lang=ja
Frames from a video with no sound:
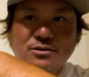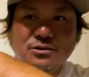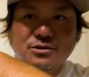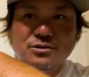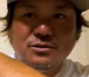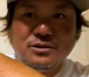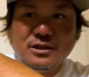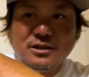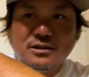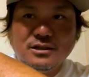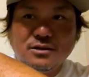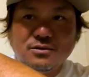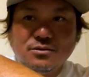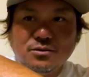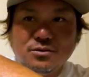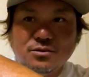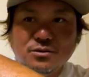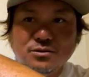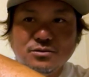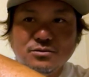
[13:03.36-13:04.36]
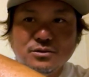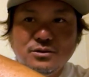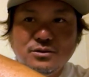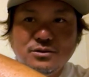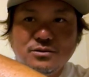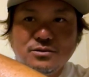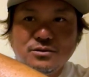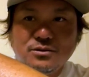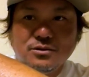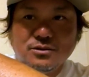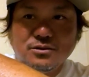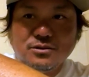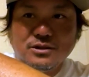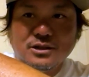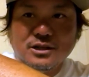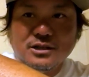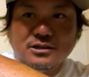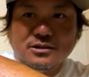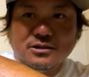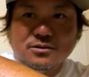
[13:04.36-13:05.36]
ト状になったらこの上をこう
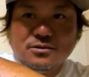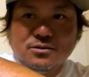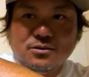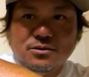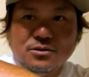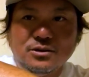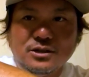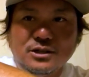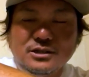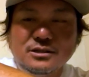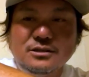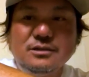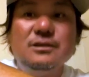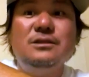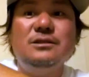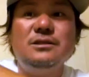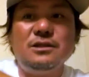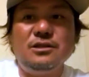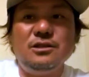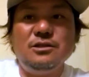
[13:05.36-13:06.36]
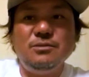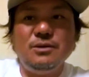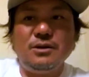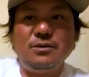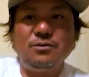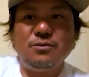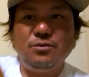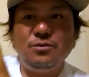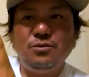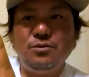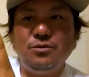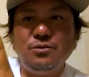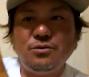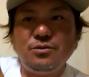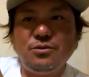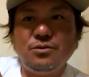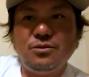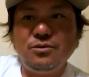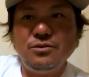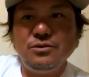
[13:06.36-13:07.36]
4.8とこうすんですがこ
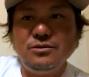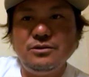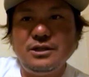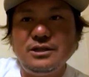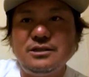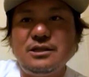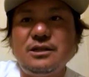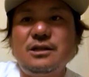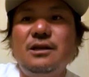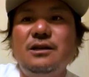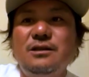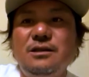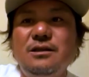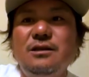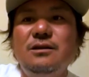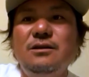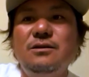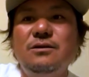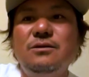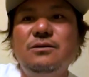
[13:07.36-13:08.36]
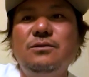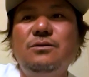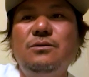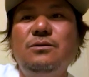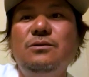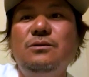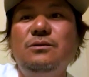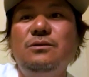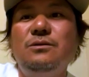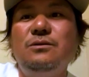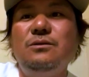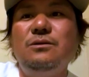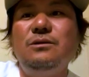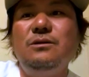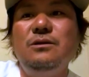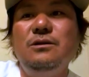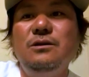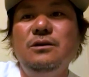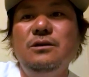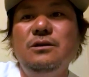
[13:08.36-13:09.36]
こういうやつだからこ
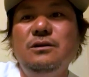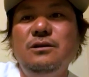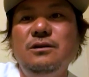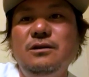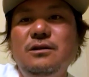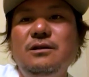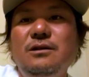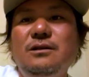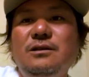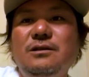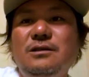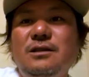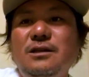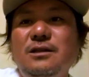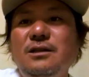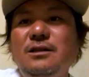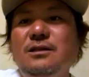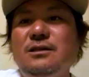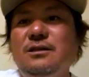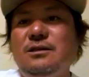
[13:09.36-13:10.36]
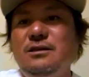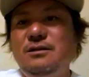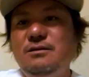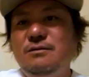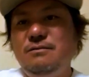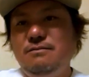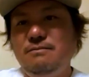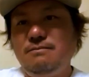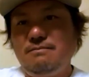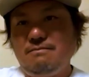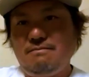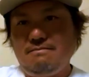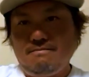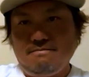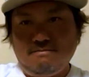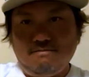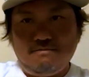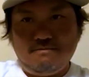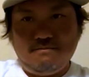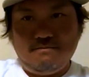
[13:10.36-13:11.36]
う縦に
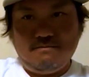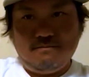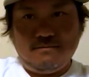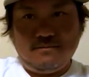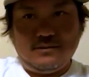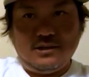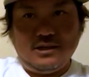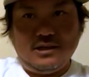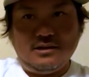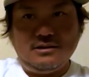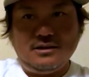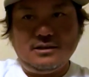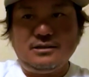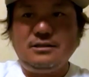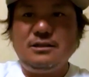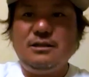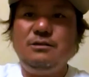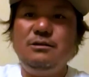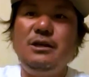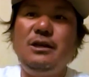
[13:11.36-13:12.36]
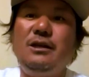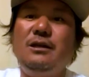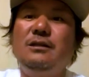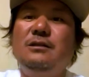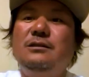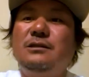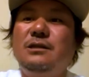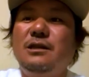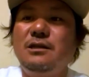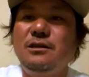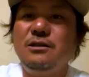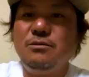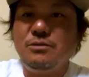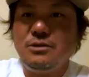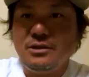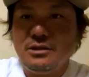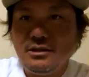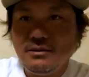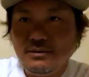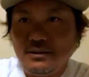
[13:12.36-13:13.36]
やるやつなので掴んでも
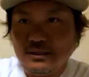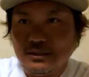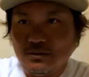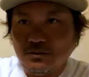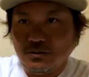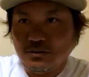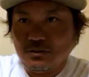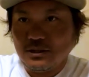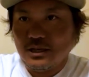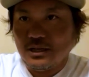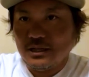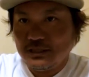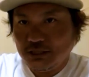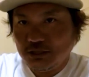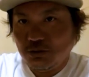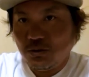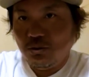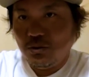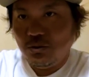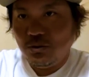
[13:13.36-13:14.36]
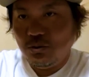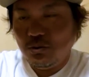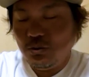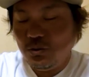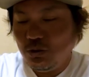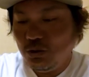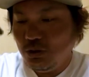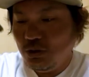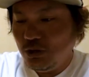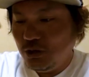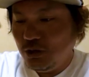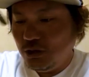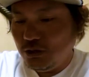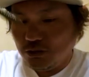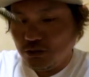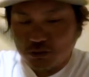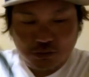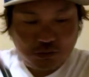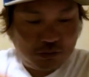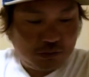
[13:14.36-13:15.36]
らうために5.8と
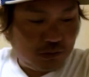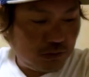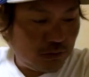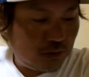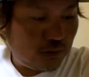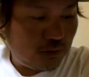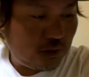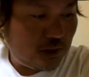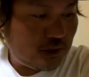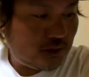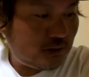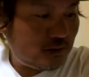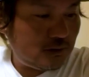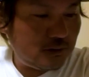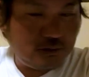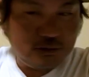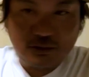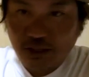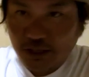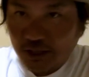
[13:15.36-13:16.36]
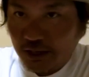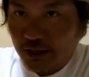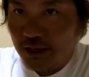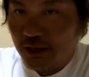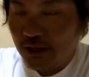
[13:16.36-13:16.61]
いうことですね。